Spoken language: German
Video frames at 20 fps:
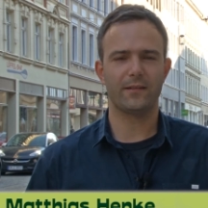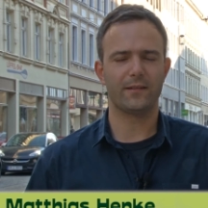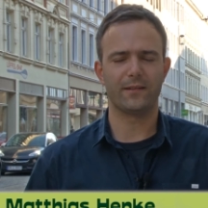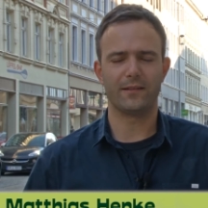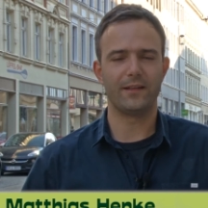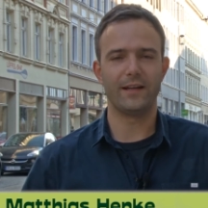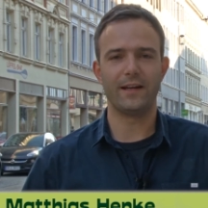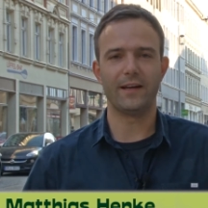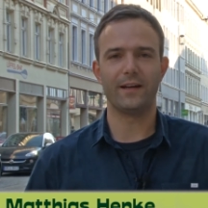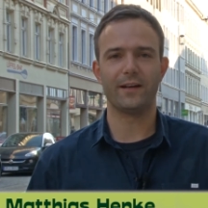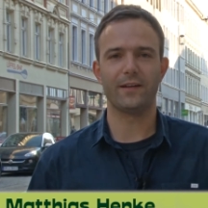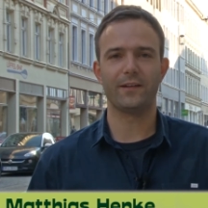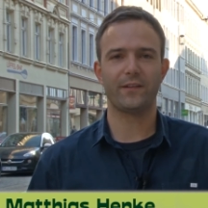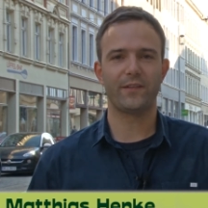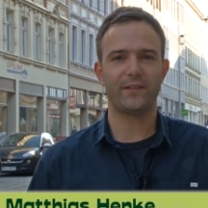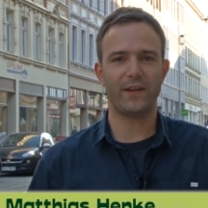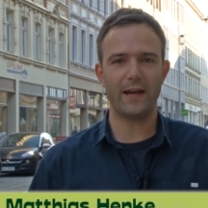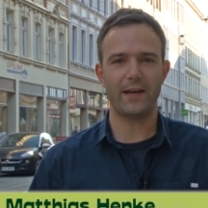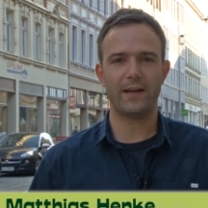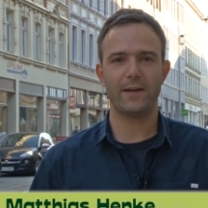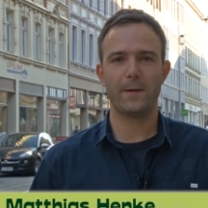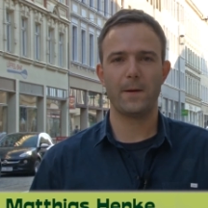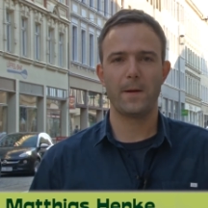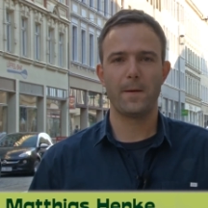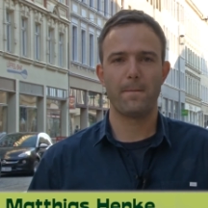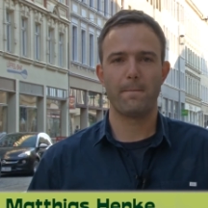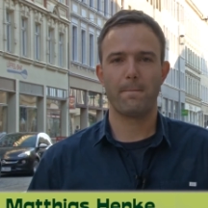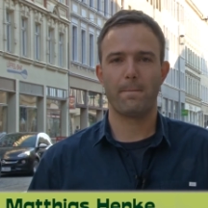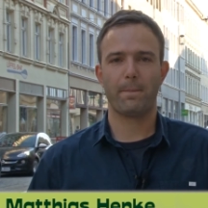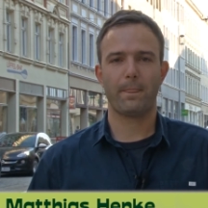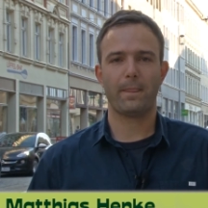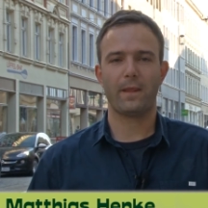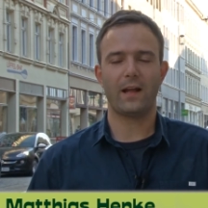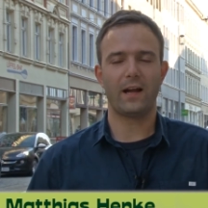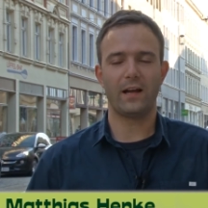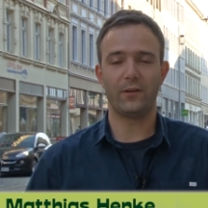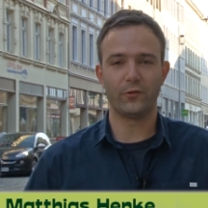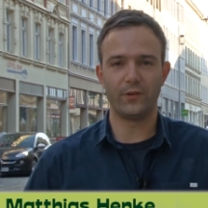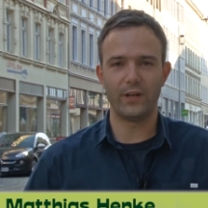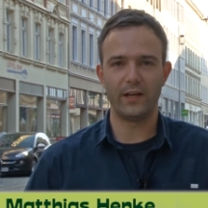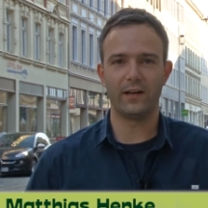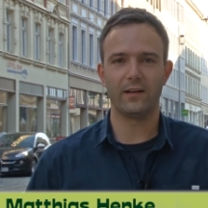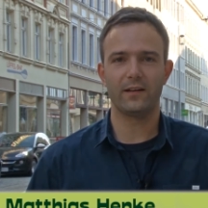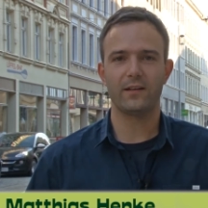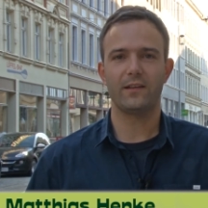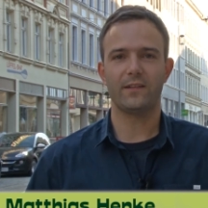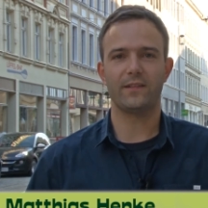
äh, der SEC also der